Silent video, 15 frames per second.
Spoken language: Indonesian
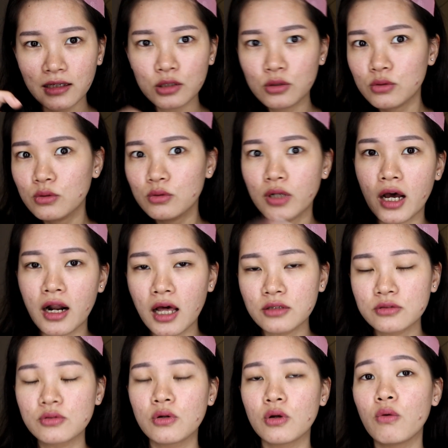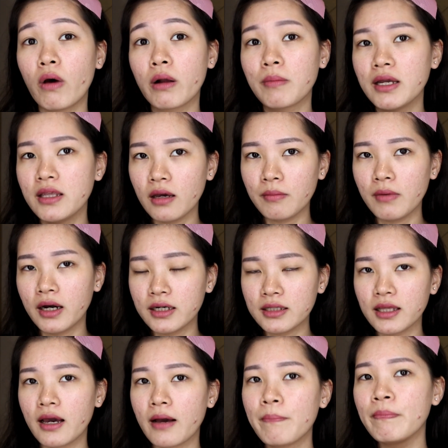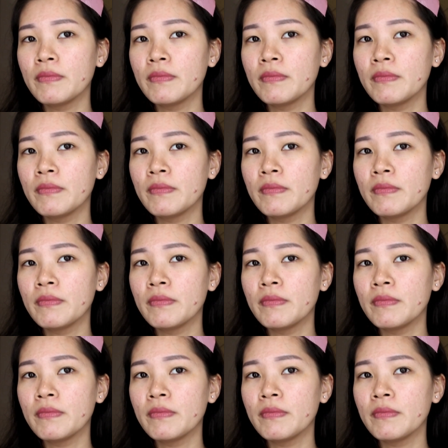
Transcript: itu tuh udah langsung keluar banyak banget ya